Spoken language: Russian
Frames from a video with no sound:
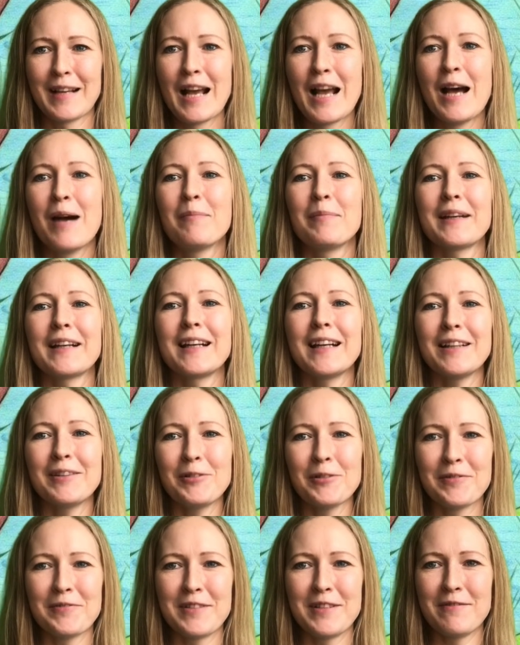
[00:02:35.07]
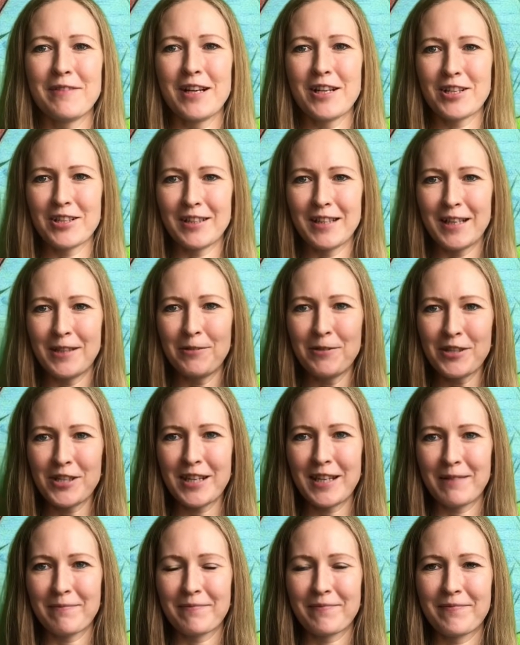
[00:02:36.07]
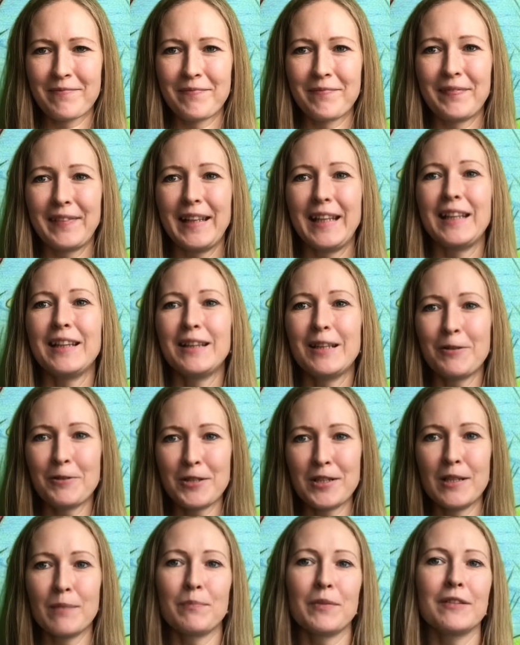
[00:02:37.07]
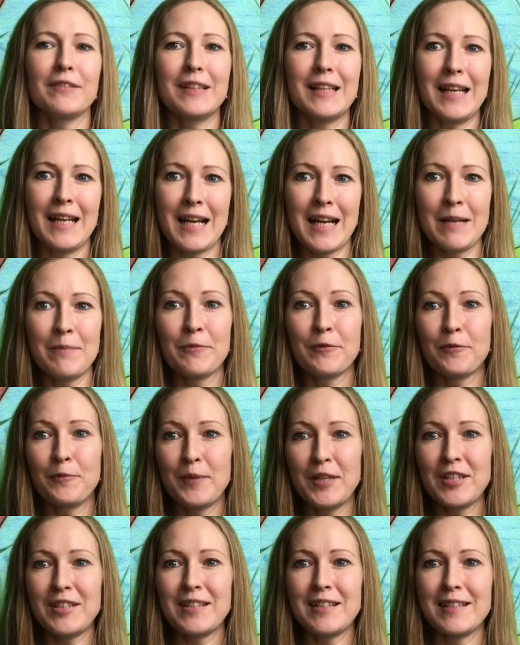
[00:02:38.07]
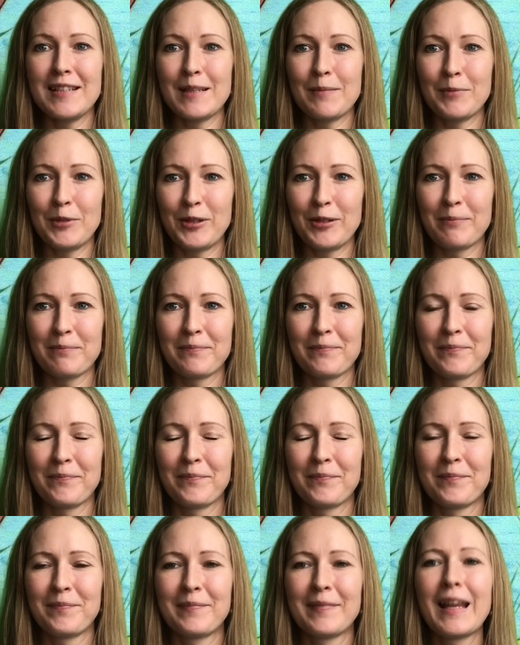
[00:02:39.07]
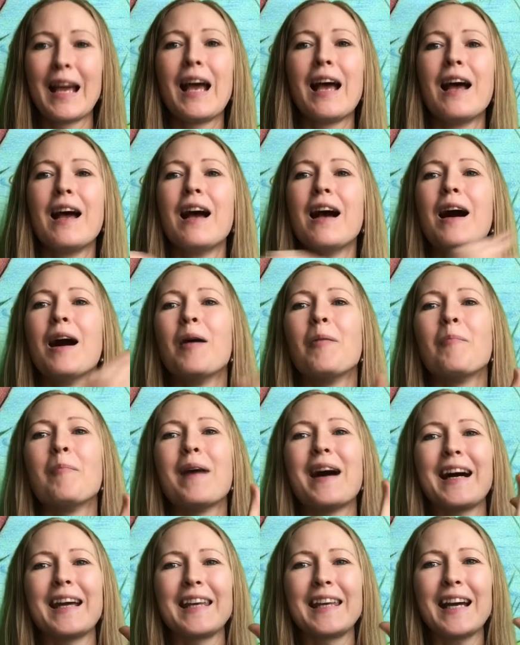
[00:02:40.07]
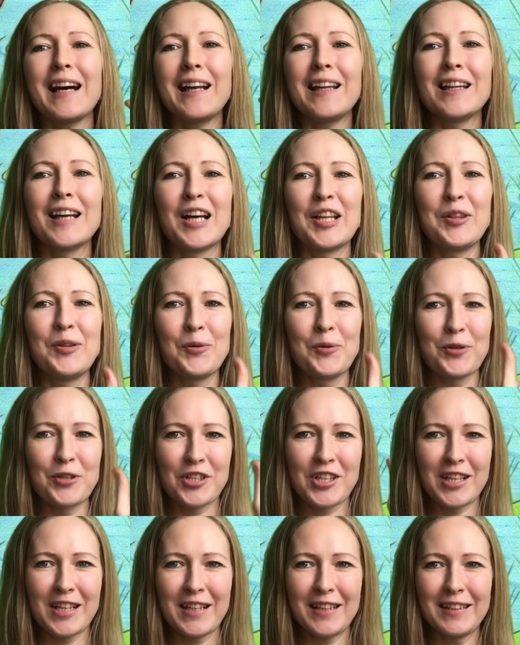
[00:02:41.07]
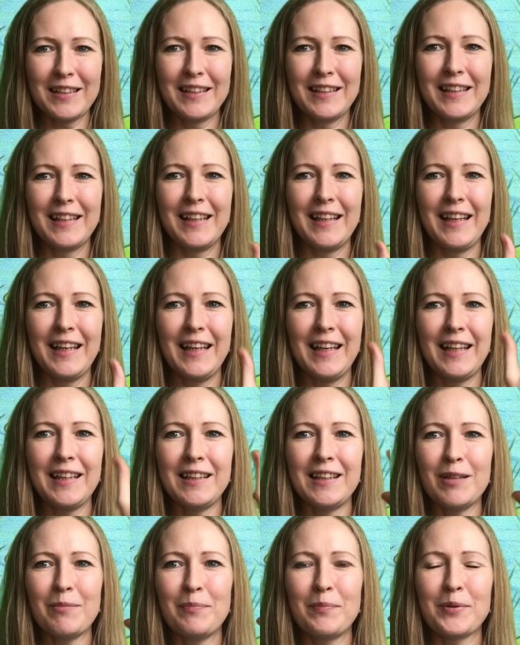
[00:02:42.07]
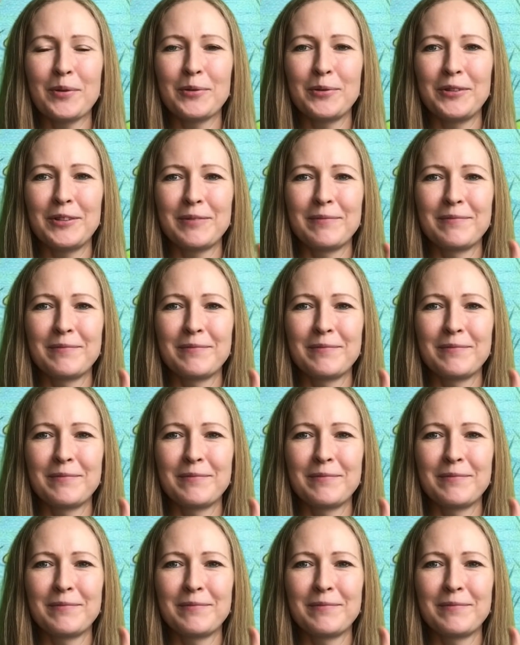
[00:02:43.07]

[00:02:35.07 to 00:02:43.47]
Приготовьте ваши ладошки и дружно повторяем вместе со мной. Моя ладошка – это пруд.